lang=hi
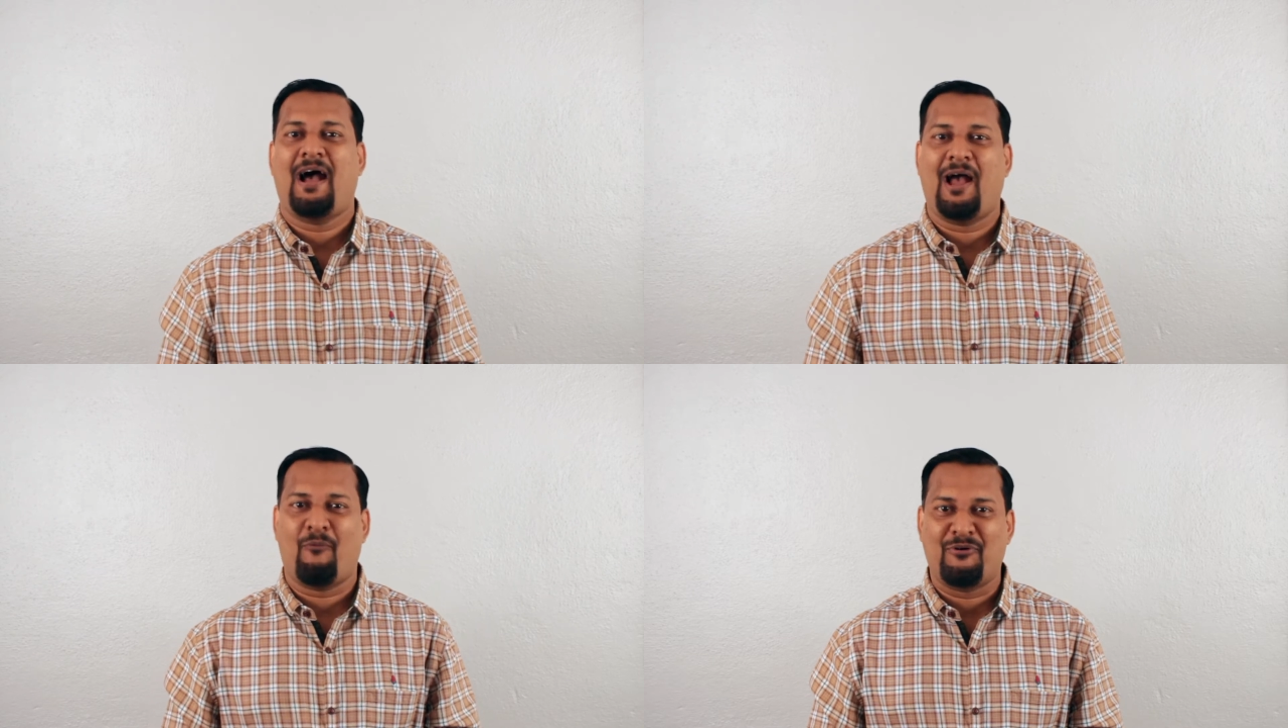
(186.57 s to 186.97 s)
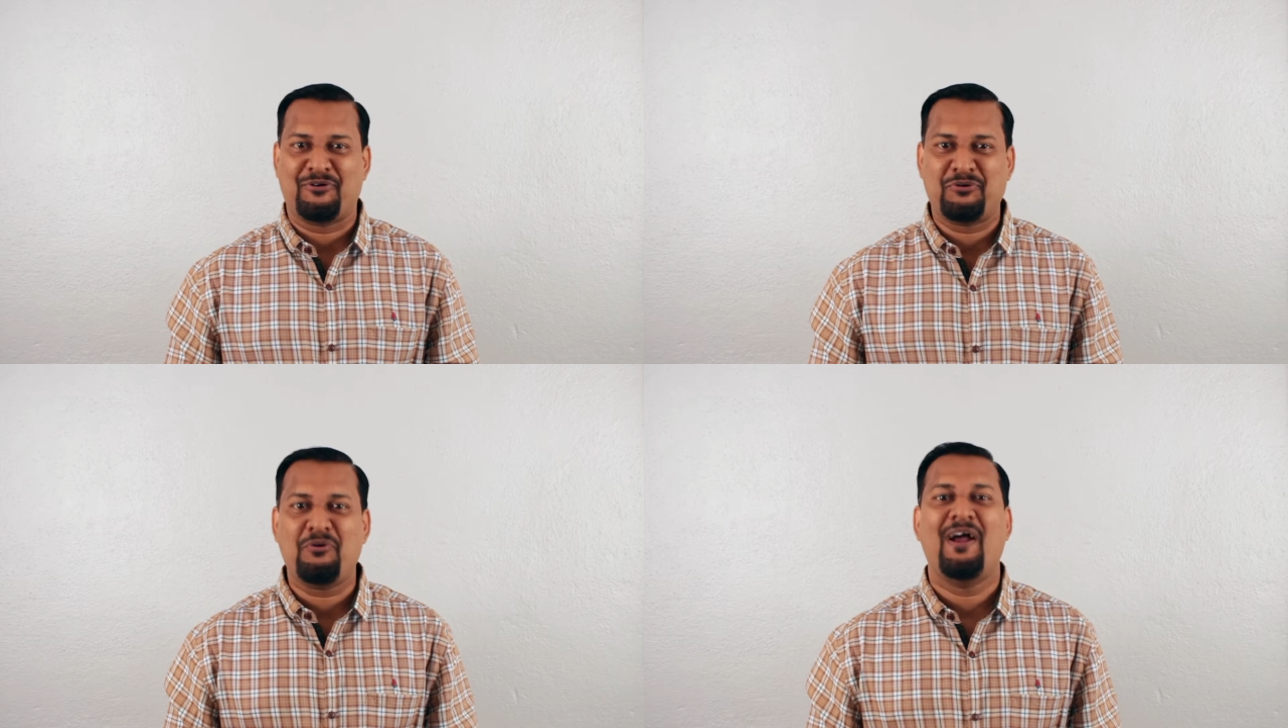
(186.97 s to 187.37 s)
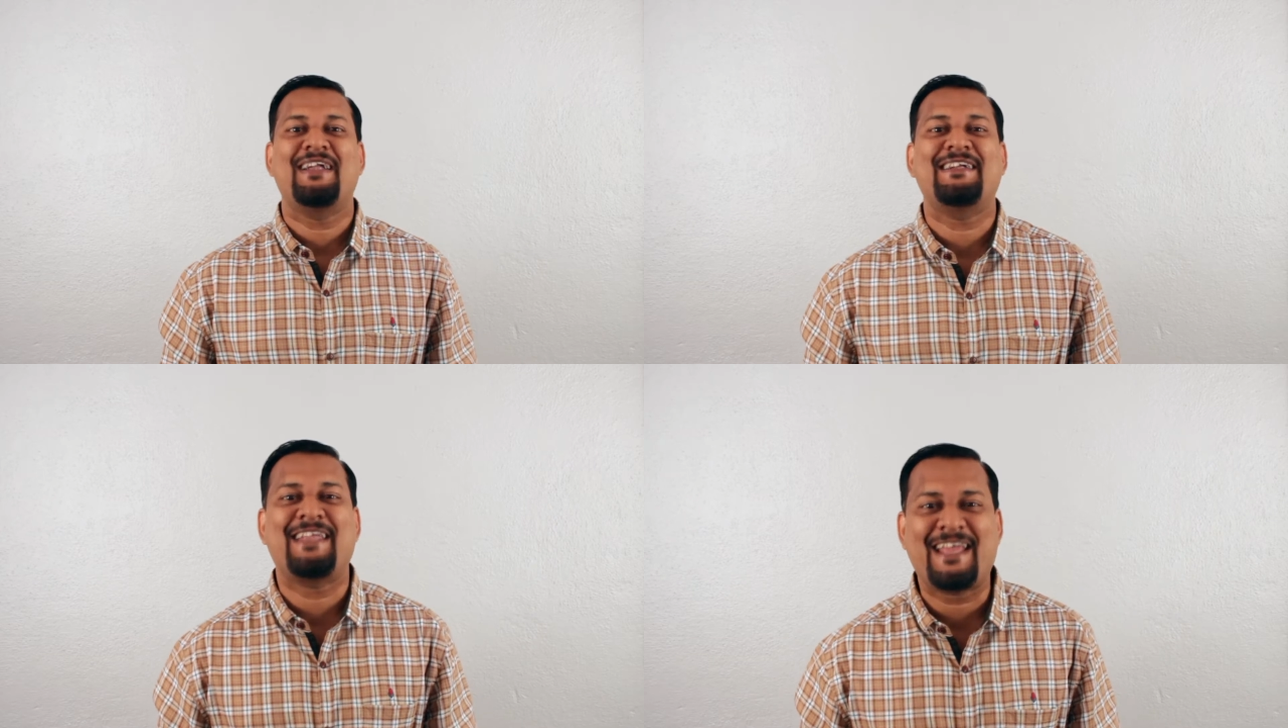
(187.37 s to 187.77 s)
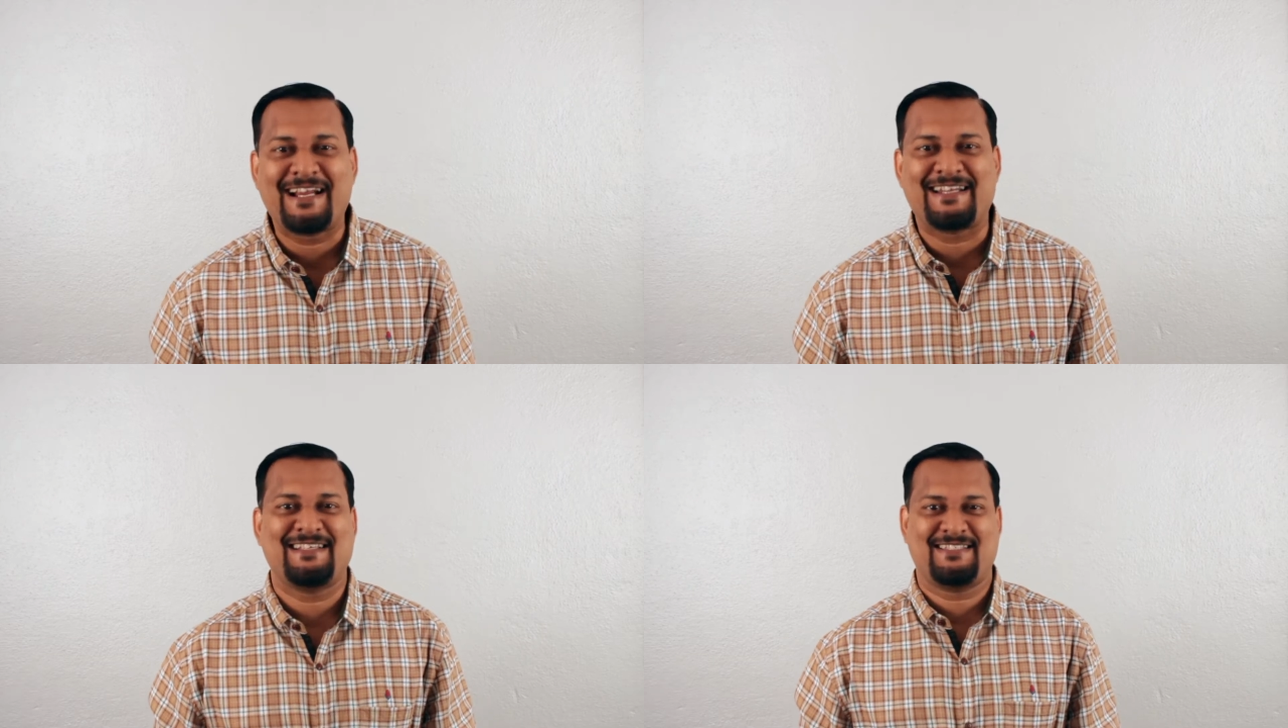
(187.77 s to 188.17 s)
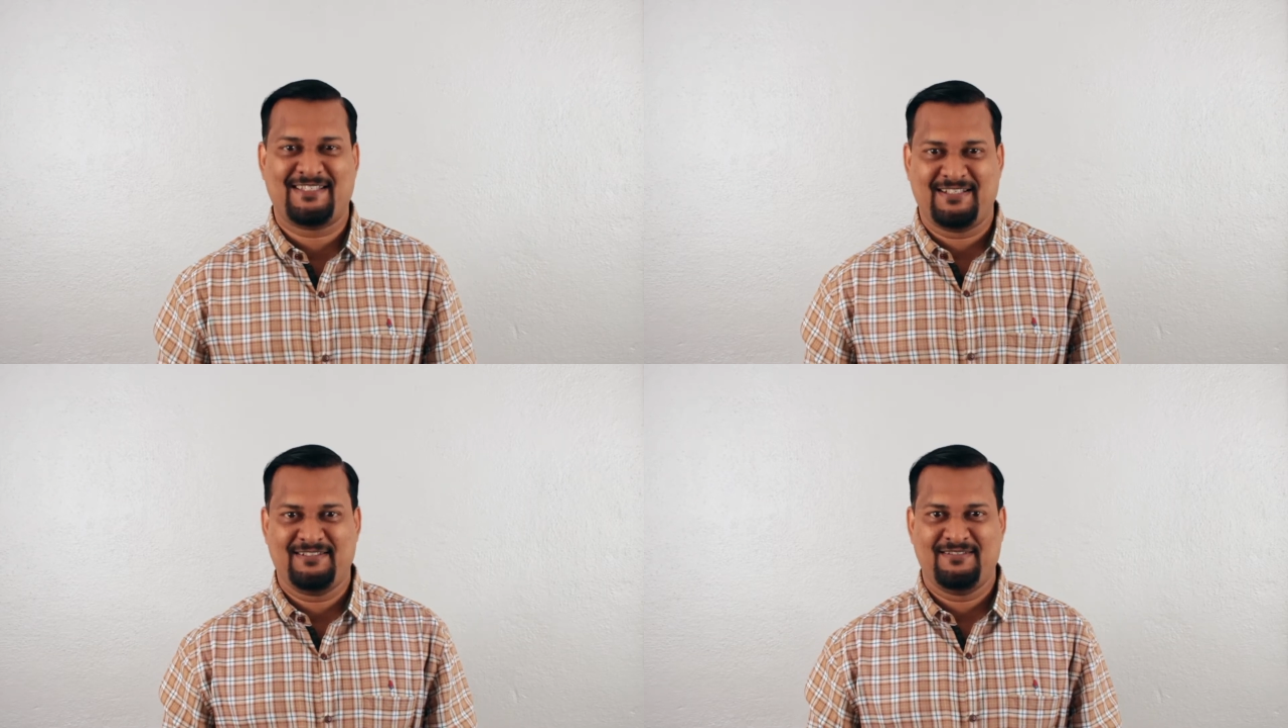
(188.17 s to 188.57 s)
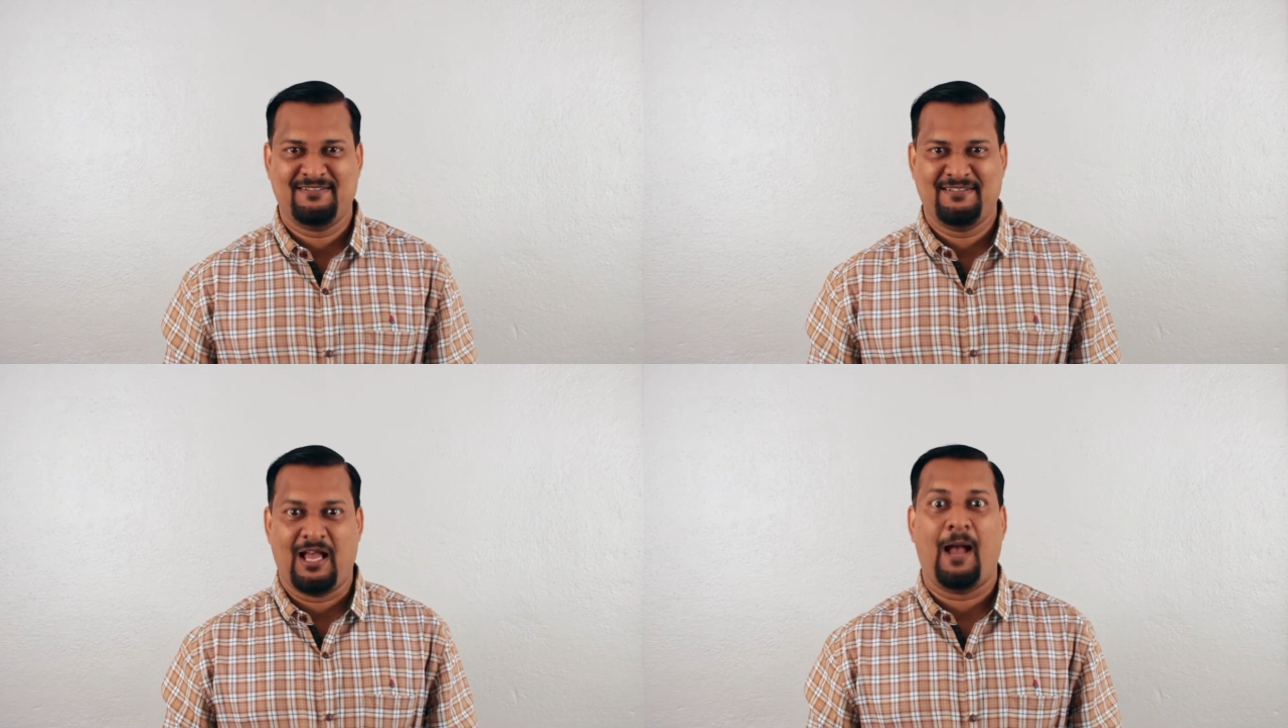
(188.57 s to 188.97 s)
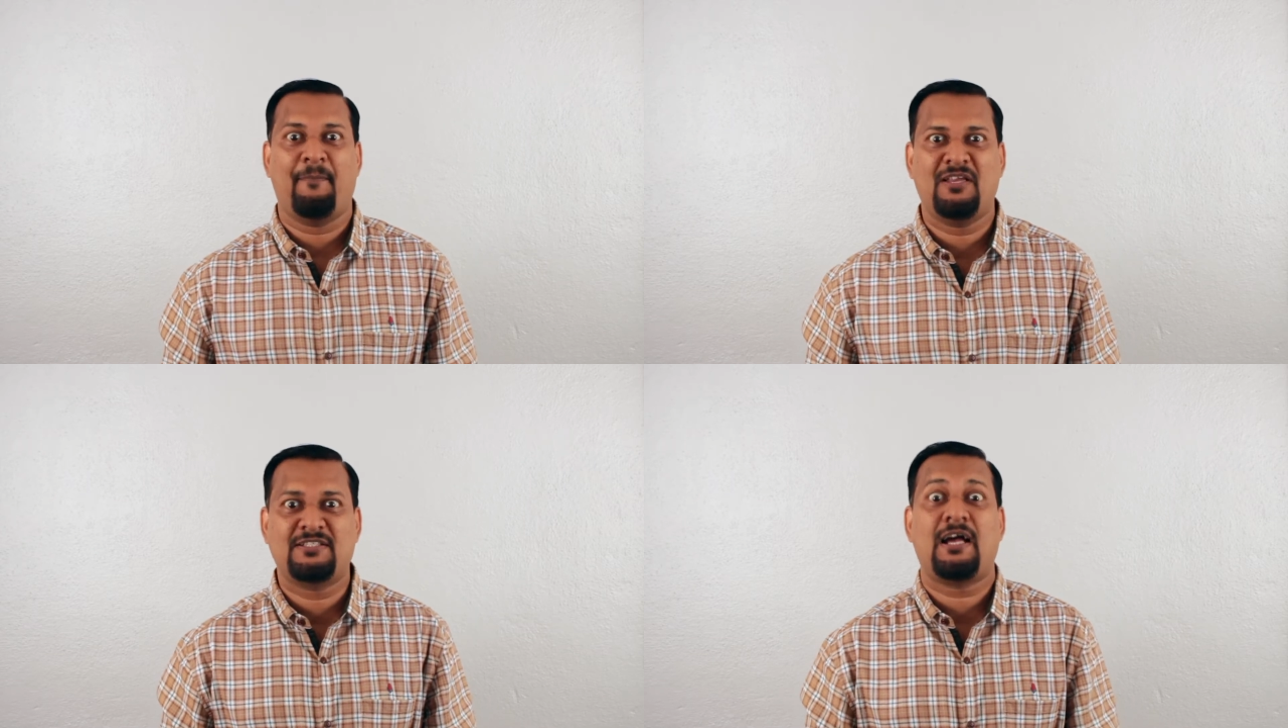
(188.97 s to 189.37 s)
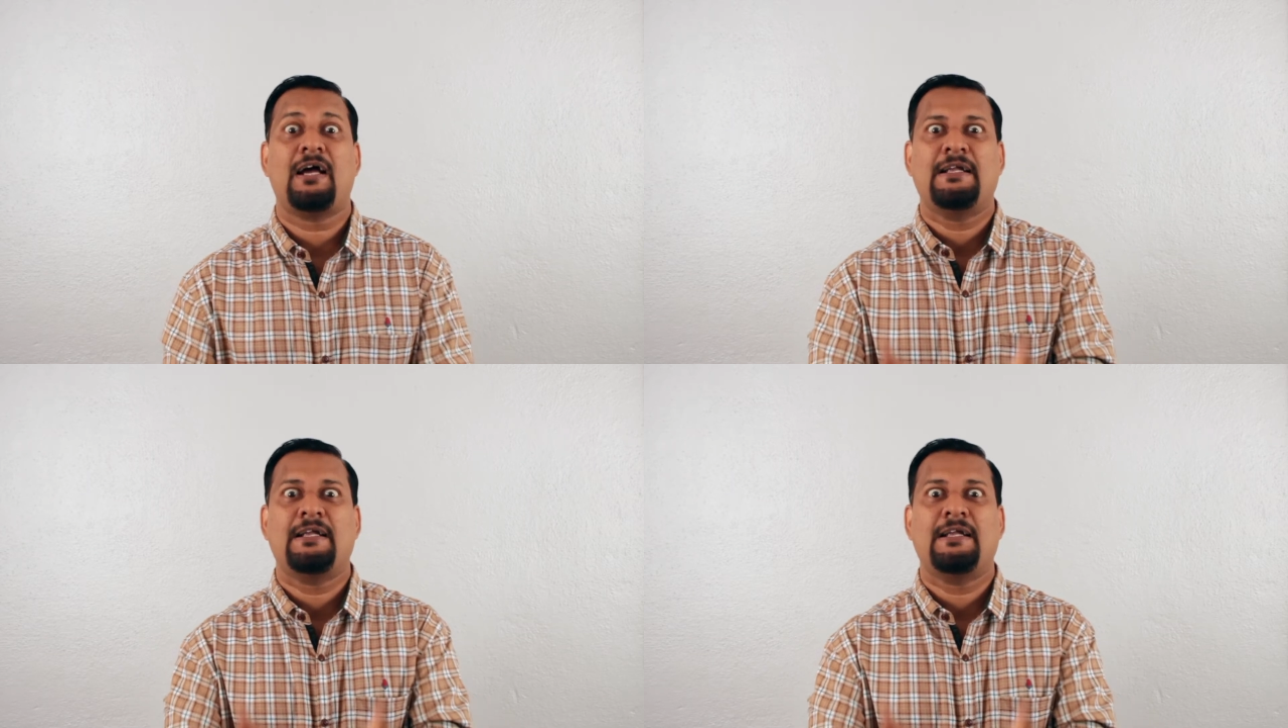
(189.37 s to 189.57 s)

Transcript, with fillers: आई वॉन्ट टू टेक अ टेस्ट हमेशा